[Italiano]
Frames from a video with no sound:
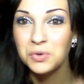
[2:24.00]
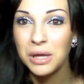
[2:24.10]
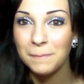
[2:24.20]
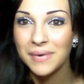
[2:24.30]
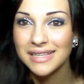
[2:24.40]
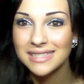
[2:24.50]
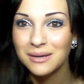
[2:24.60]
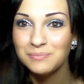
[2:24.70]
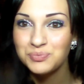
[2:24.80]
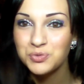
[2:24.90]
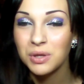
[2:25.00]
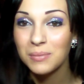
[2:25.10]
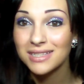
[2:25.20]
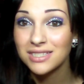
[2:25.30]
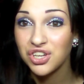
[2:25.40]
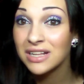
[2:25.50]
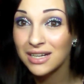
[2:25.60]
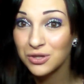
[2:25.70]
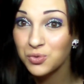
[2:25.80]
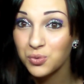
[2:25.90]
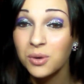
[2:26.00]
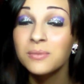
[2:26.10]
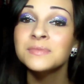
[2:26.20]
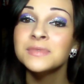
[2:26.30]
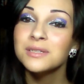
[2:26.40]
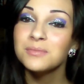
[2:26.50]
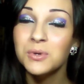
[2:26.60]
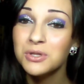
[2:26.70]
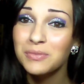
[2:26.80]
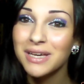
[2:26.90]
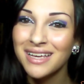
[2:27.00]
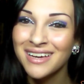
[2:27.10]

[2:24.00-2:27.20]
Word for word: mezza, l'una e mezza già il 31, molto bene,